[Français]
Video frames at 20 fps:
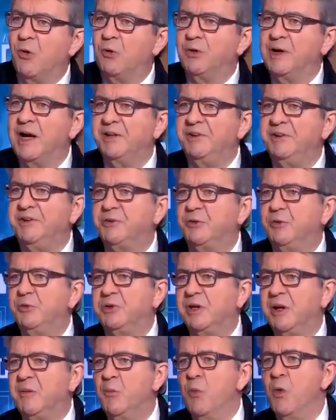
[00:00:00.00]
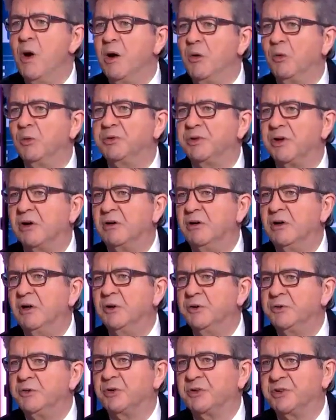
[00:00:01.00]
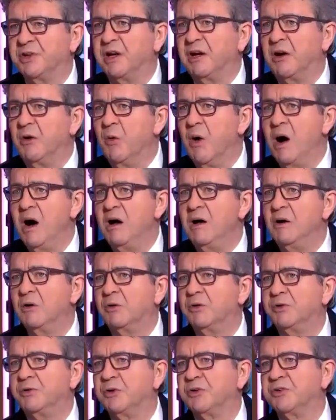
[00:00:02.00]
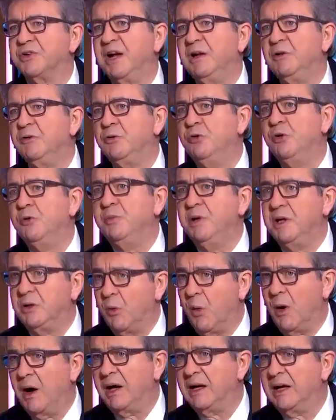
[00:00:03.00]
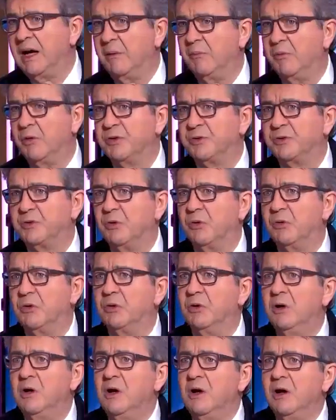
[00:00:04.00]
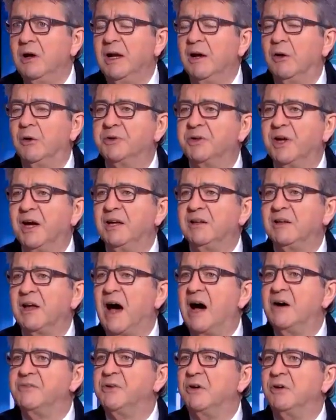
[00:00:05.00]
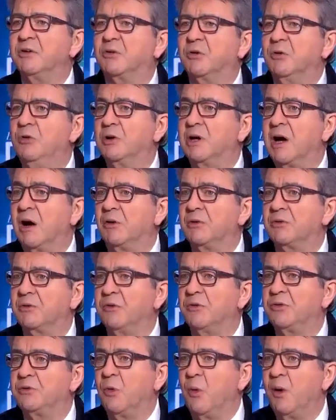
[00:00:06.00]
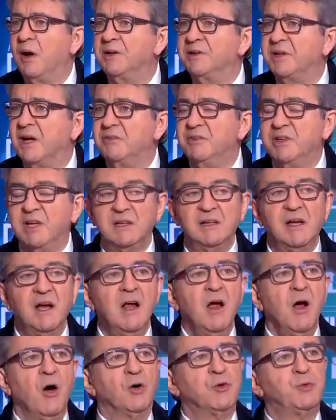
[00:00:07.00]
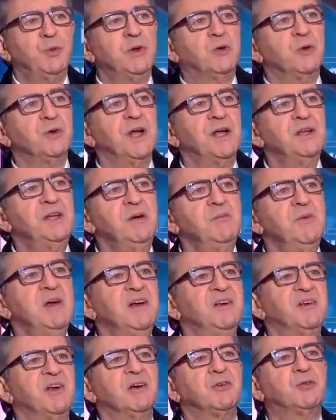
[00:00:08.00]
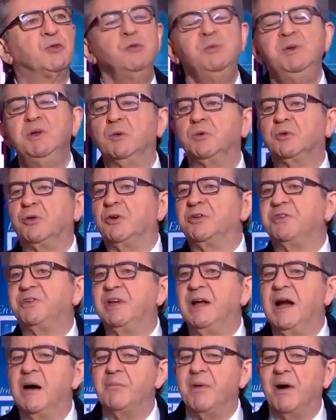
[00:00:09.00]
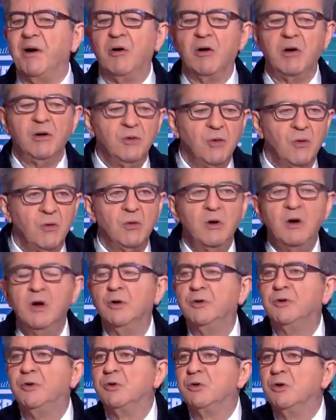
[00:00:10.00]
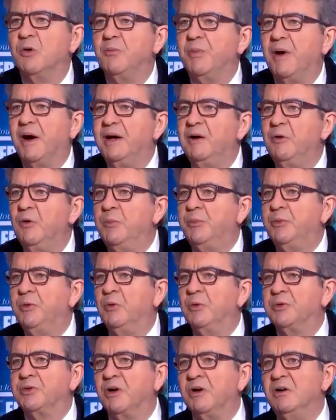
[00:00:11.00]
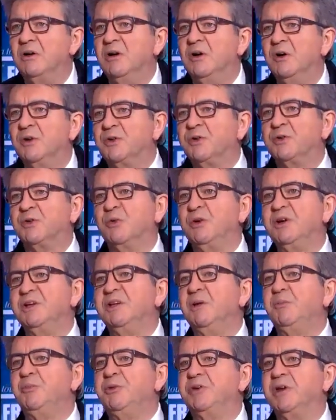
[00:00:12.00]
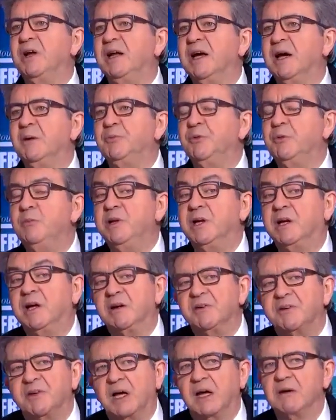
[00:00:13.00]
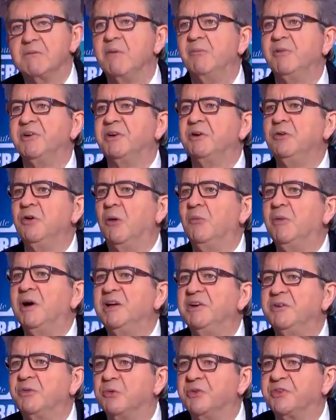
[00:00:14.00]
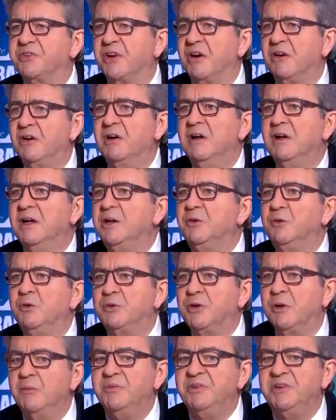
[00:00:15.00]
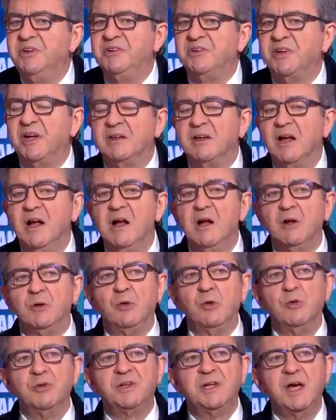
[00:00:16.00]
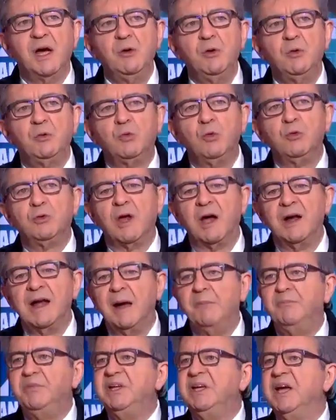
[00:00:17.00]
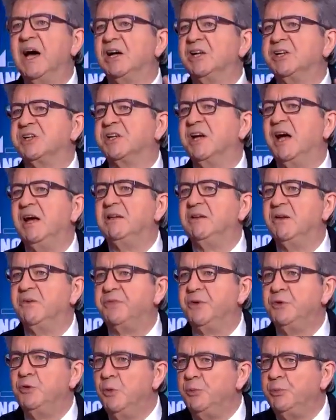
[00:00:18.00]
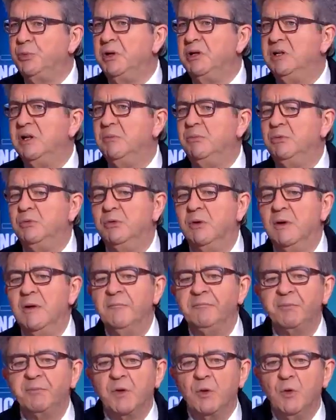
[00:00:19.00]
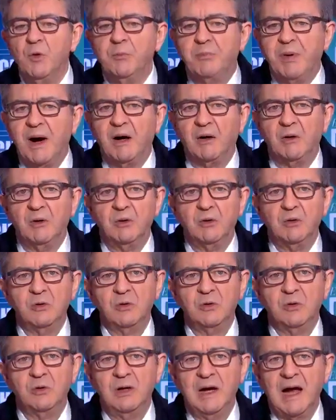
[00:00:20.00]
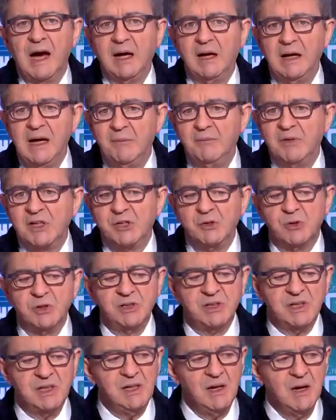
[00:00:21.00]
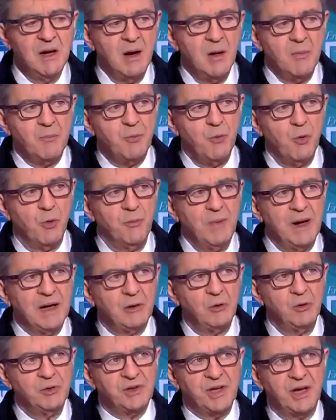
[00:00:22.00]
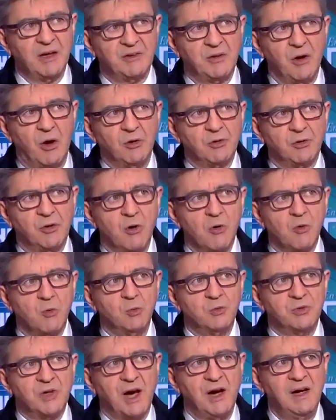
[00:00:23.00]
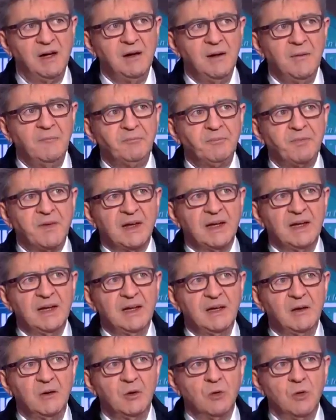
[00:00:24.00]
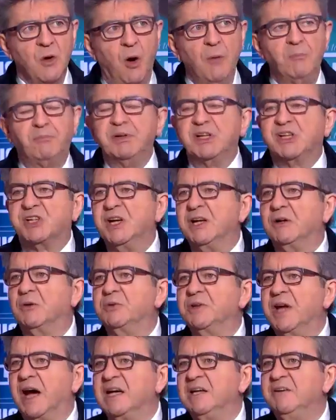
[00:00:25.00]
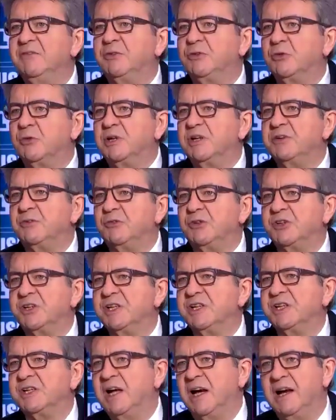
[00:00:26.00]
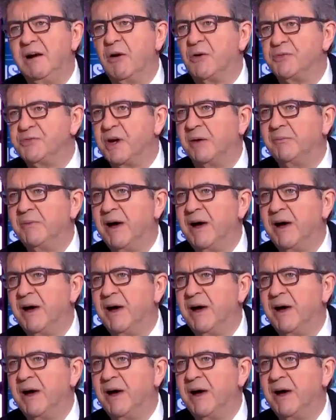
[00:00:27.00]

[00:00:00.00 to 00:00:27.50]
on a discuté moins longtemps sur cette loi que sur celle de 2003 également sur euh, les retraites avant que le 49-3 intervienne. Ensuite, on a dit mais les insoumis ont trusté la parole. Non, ceux qui ont parlé le plus longtemps, ce sont les députés, les républicains, ce qui est quand même assez normal. Ils sont 100 et nous sommes 17. Donc il y a eu tout un habillage qui a été fait depuis le début euh, par la, la majorité pour mettre le texte en temps contraint et euh, empêcher qu'on arrive sur les sujets qui allaient leur faire